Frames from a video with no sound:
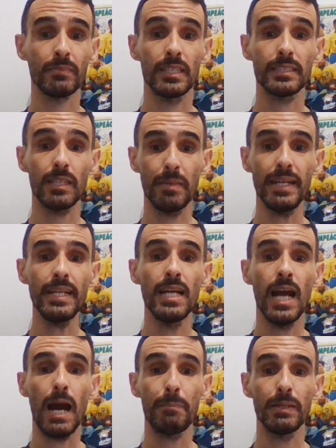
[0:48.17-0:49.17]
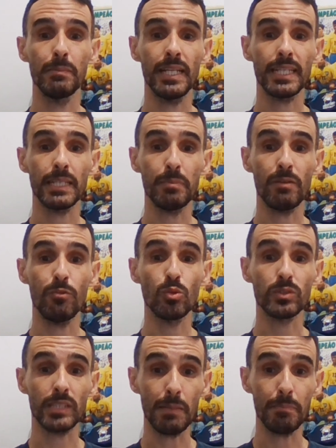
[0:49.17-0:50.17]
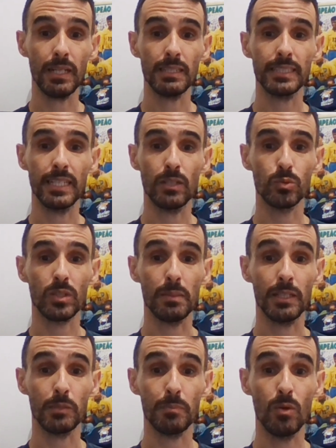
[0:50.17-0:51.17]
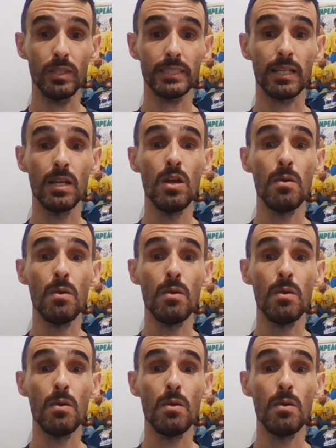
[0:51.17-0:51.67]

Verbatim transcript: e também a primeira equipe a voltar para a Série 1 do Campeonato Paulista.